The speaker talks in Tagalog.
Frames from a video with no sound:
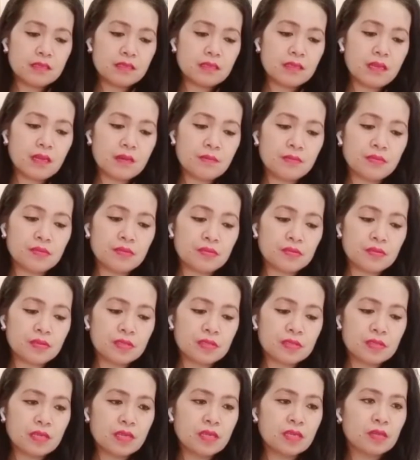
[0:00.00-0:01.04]

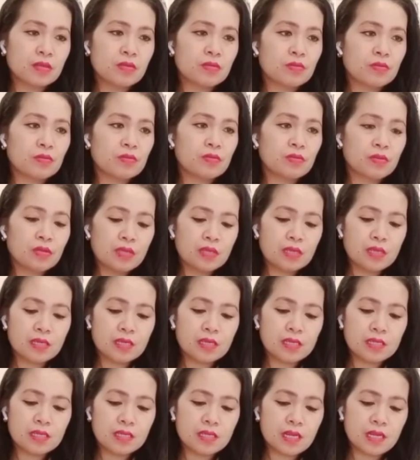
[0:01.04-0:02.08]
Tapos, ito,
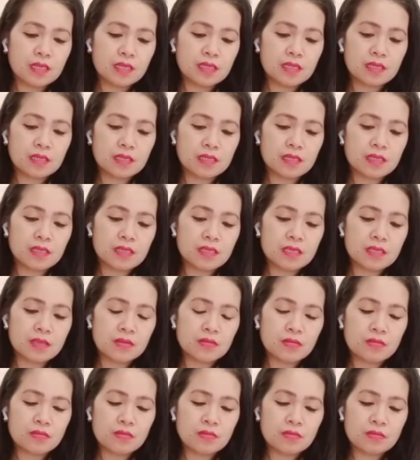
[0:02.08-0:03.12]
ilagay na natin din
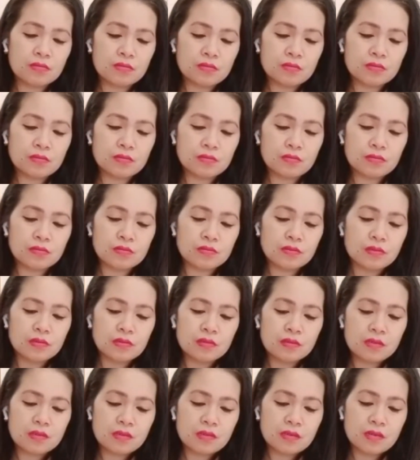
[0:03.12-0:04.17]
dito.
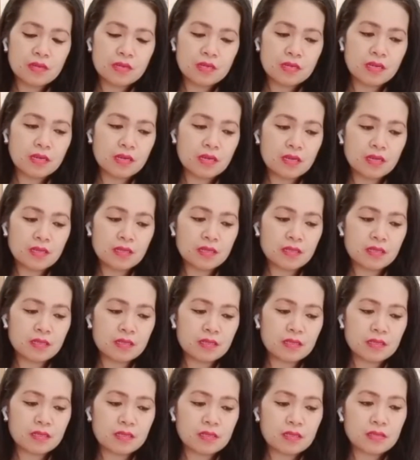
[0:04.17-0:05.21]
Ayan.
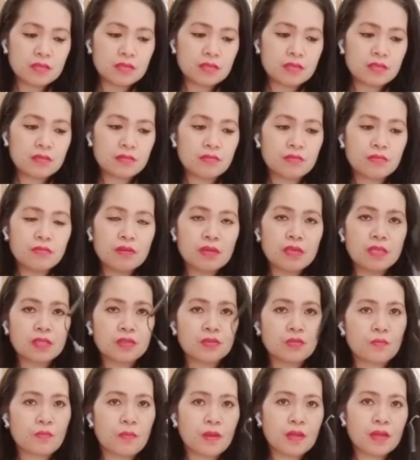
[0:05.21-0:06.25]
So,
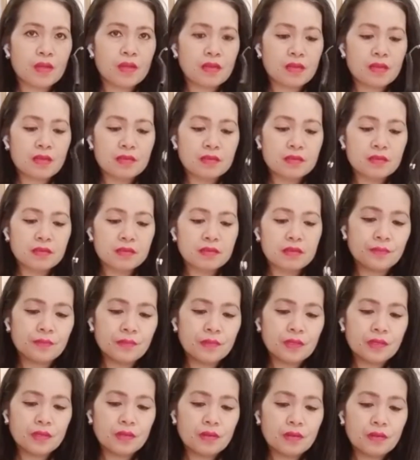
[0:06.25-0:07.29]
ito pa.
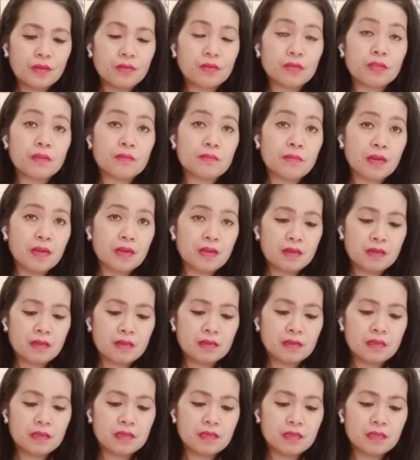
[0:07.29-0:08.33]
O, oh, diba?
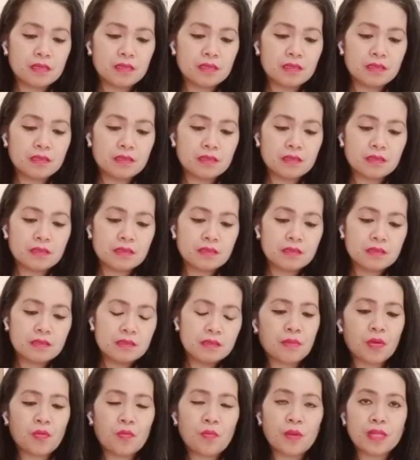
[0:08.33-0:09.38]
Ang galing.
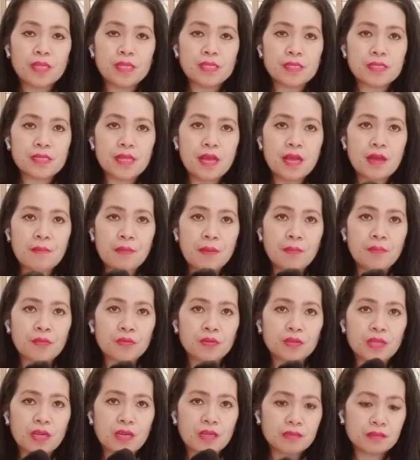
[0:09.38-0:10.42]
Pag umalis na,
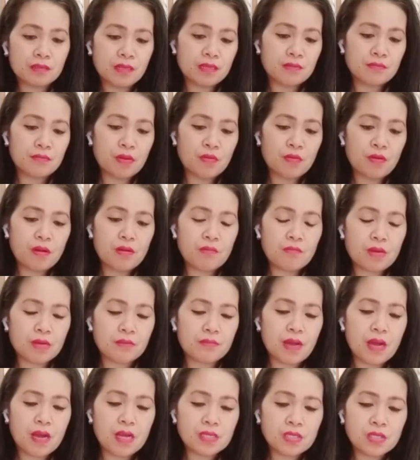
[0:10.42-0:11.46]
papuntang, halimbawa,
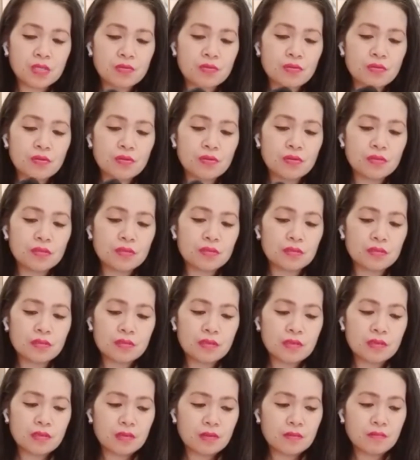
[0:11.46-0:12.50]
magbakasyon,
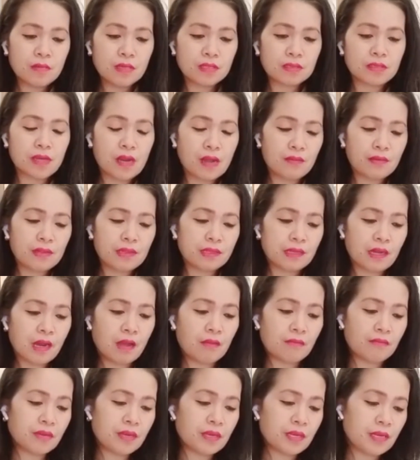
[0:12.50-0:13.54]

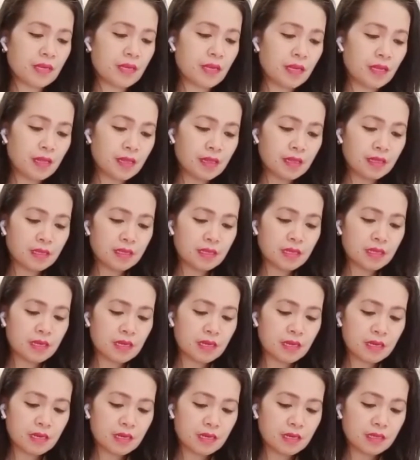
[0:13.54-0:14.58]
mag-travel-travel.
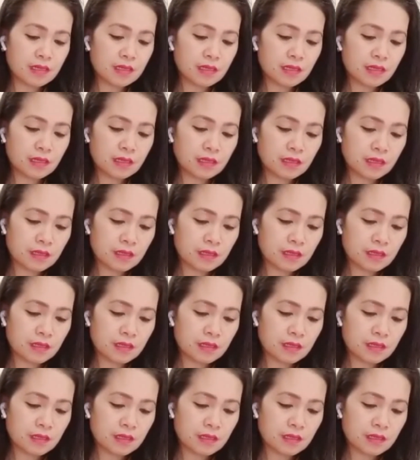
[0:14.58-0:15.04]
Ayan.